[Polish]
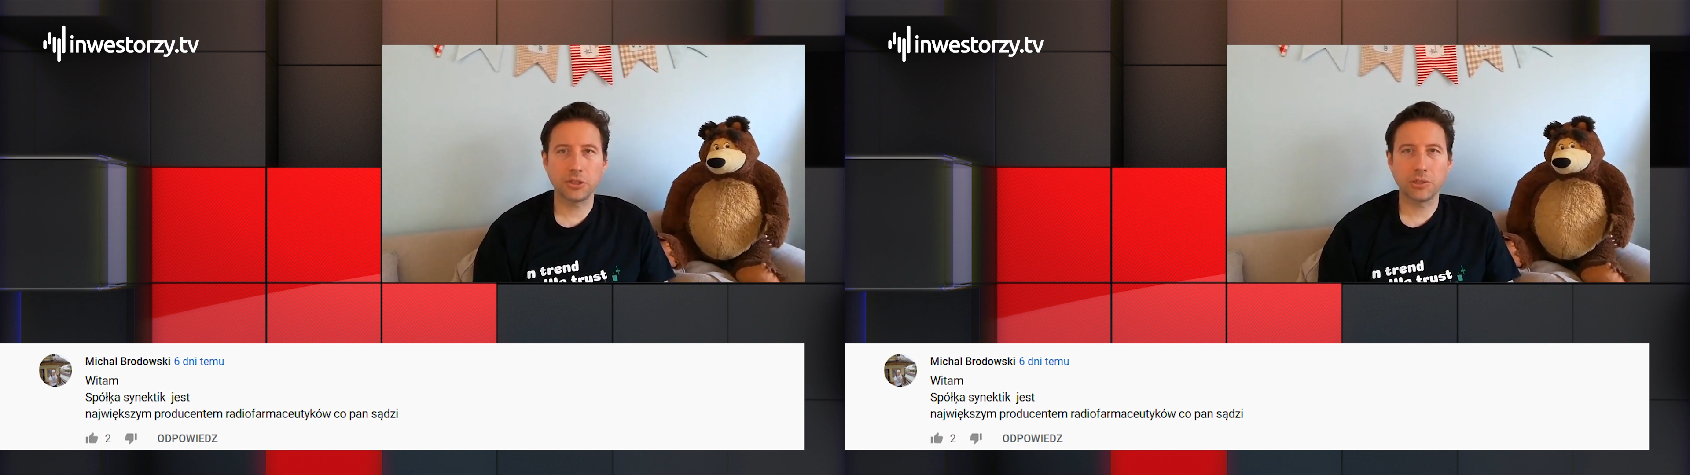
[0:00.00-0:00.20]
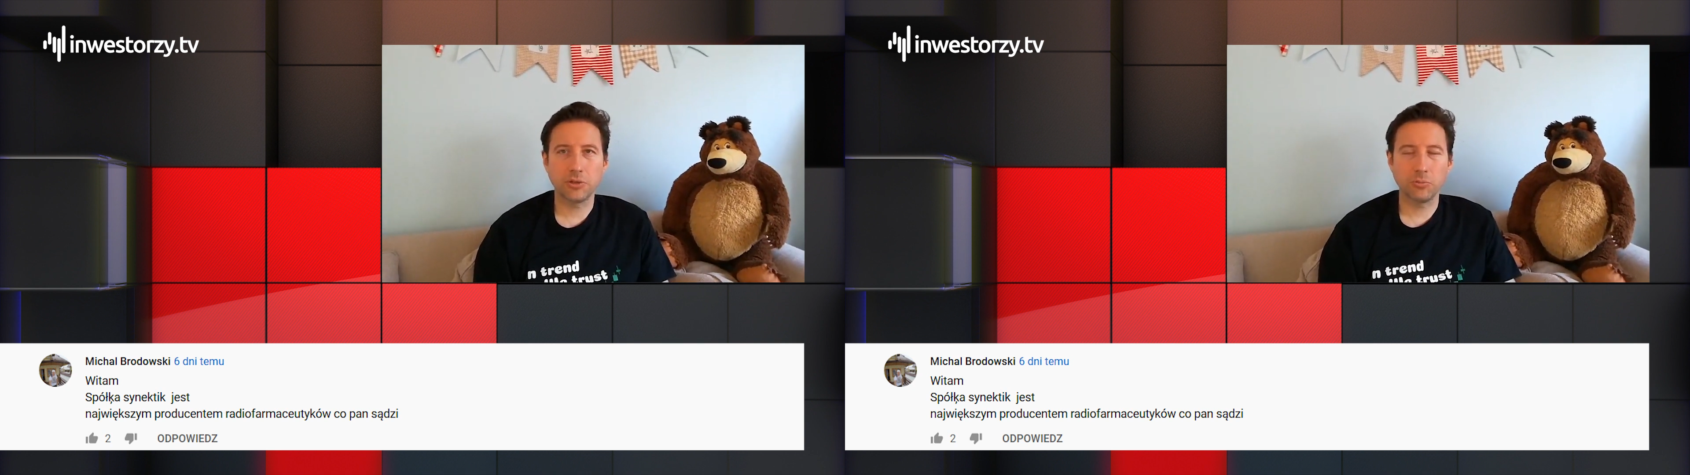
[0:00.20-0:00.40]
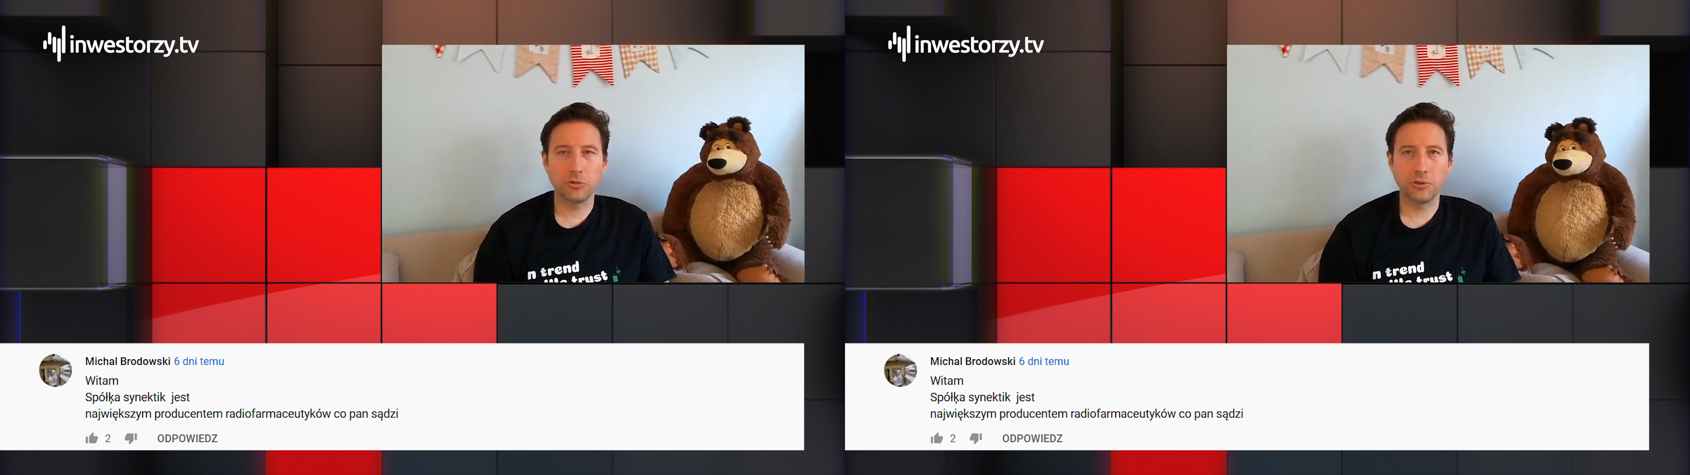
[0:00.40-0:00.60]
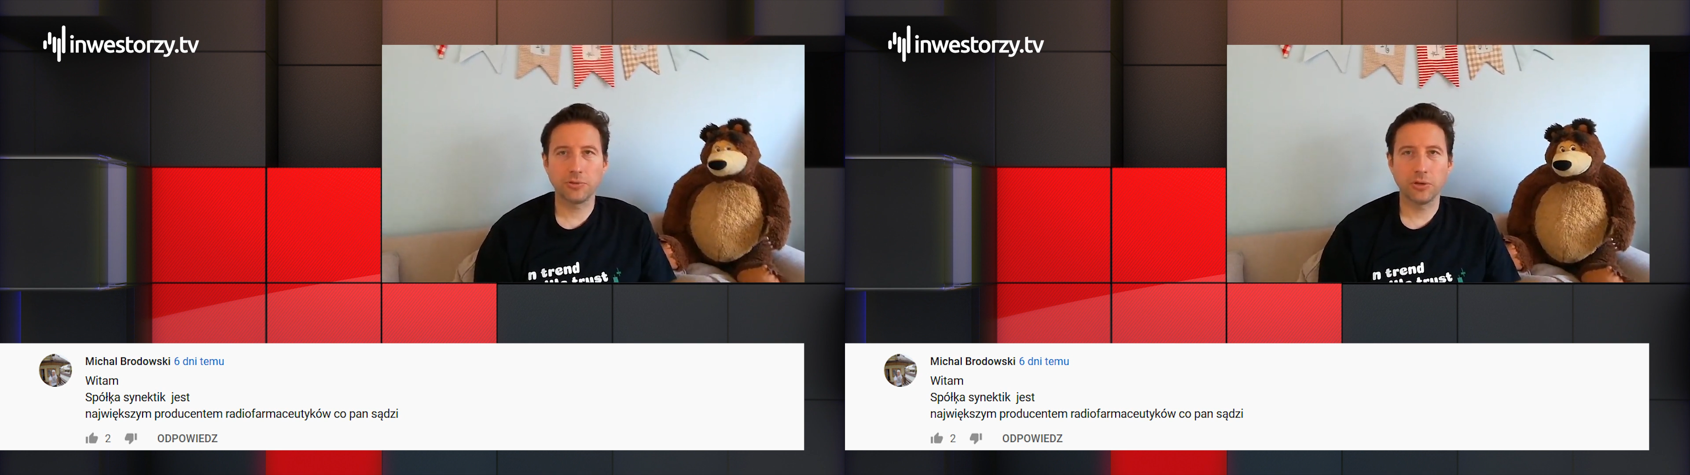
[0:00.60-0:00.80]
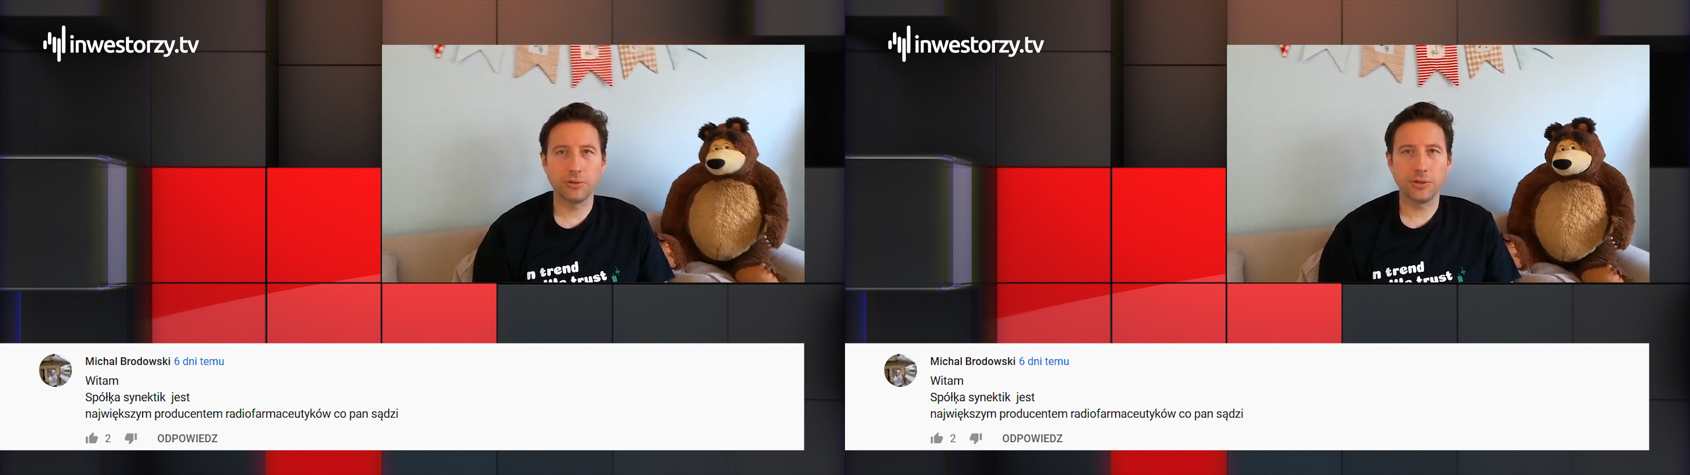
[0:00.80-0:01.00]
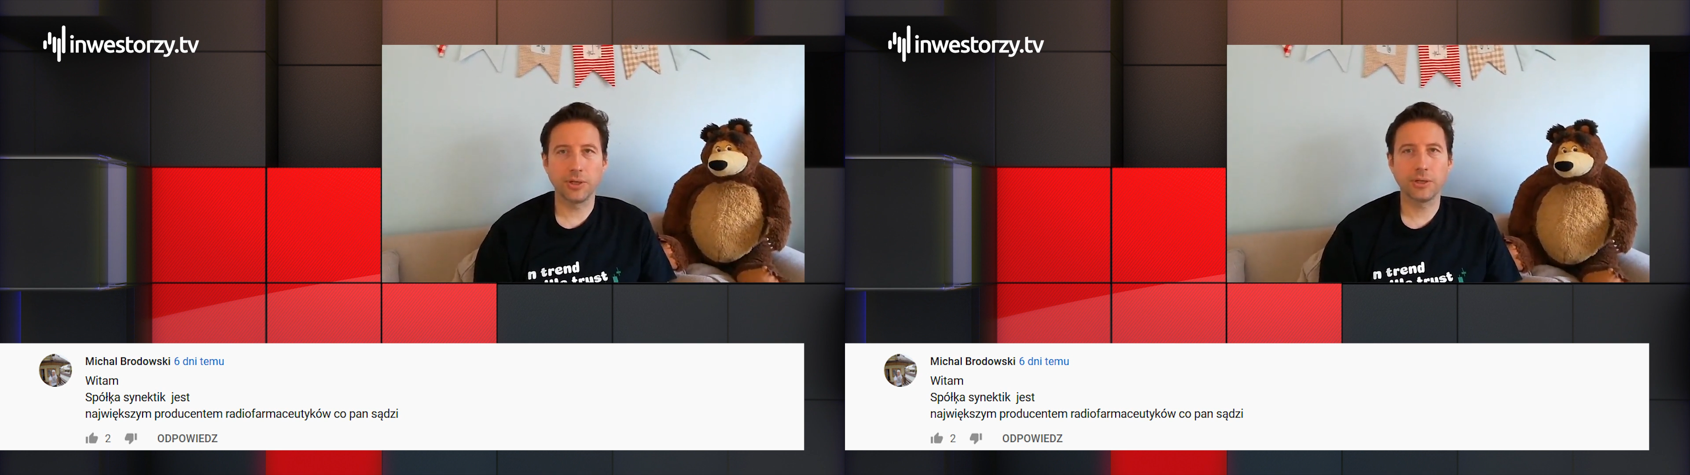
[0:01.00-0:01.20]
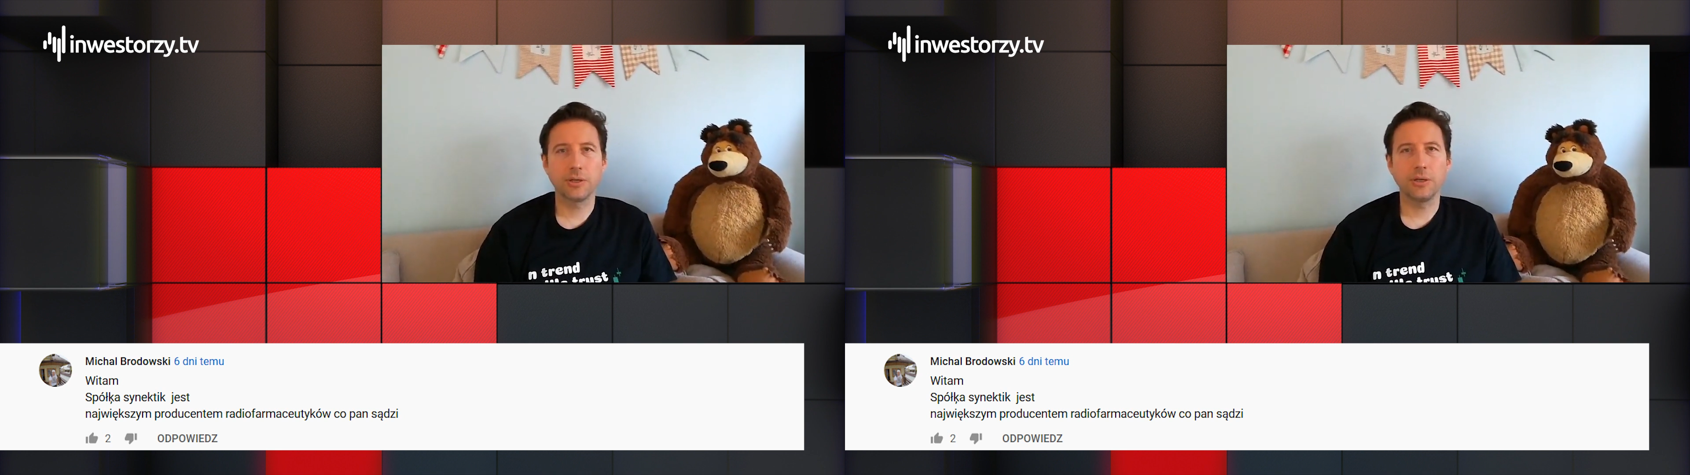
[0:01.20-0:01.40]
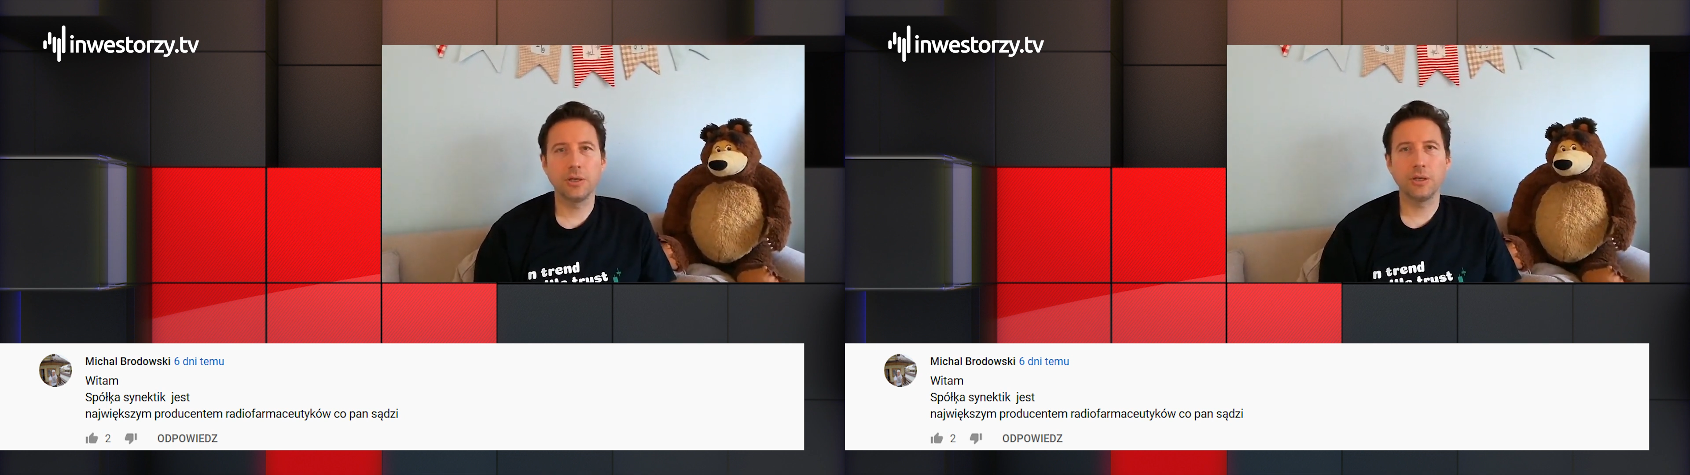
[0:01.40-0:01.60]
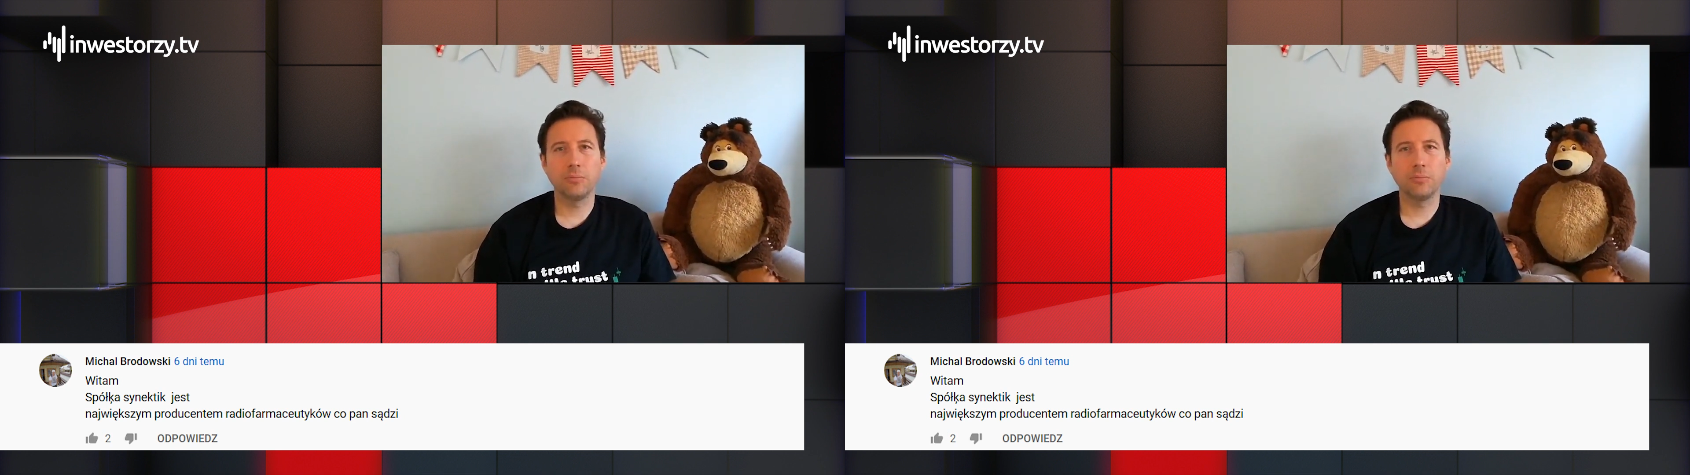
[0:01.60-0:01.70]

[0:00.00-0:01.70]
Automotive Holding i